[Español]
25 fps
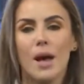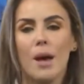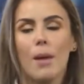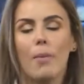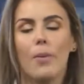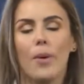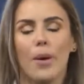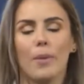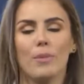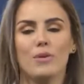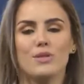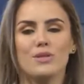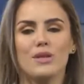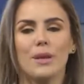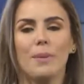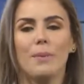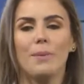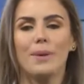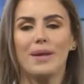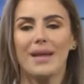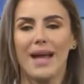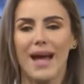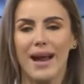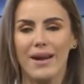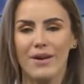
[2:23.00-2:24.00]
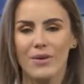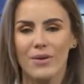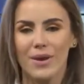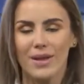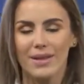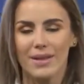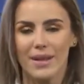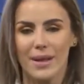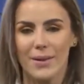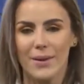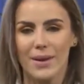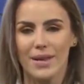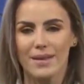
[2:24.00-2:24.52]
podamos inspirarnos a
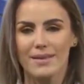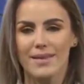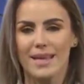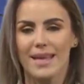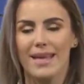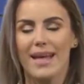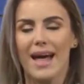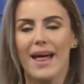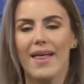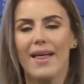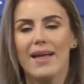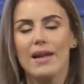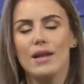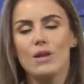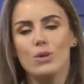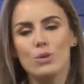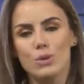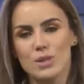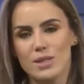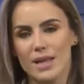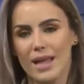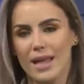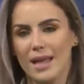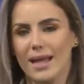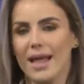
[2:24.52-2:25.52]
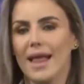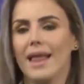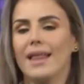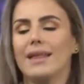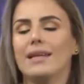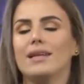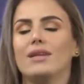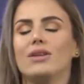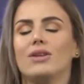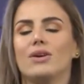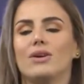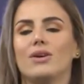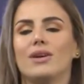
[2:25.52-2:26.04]
través de cada lucha, de cada
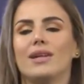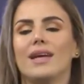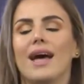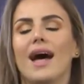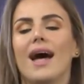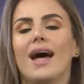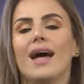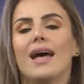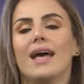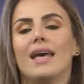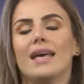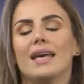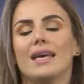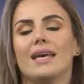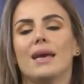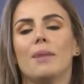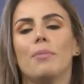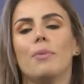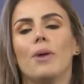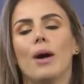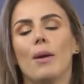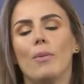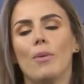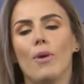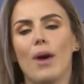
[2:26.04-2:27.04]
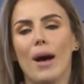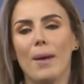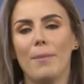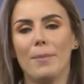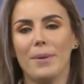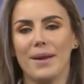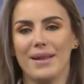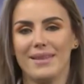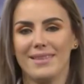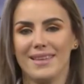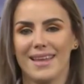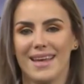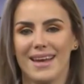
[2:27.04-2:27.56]
historia y que podamos
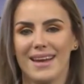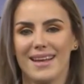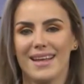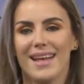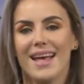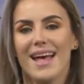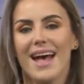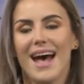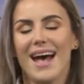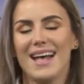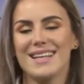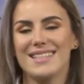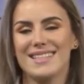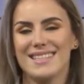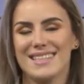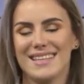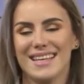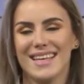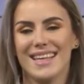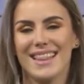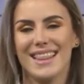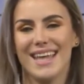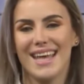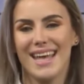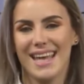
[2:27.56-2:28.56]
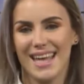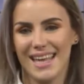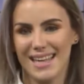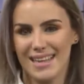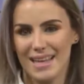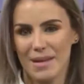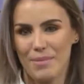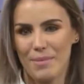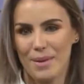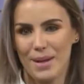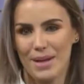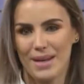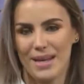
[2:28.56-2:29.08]
aprender así de esta
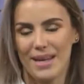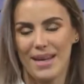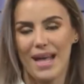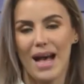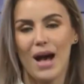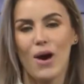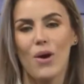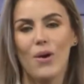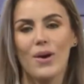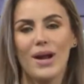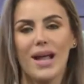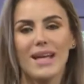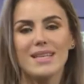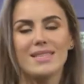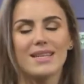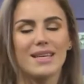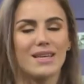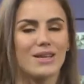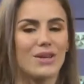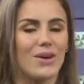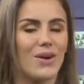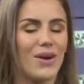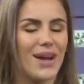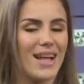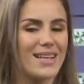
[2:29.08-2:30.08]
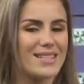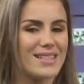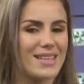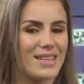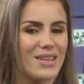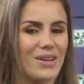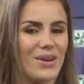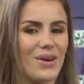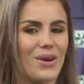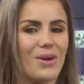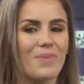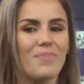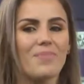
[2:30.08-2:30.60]
manera. Ahora, señora,
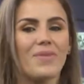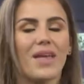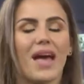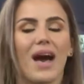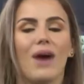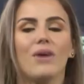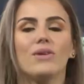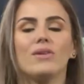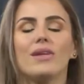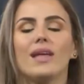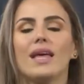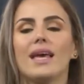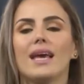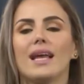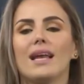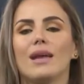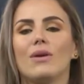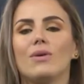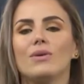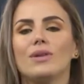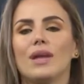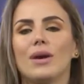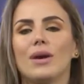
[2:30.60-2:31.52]
señor, a ustedes que les gusta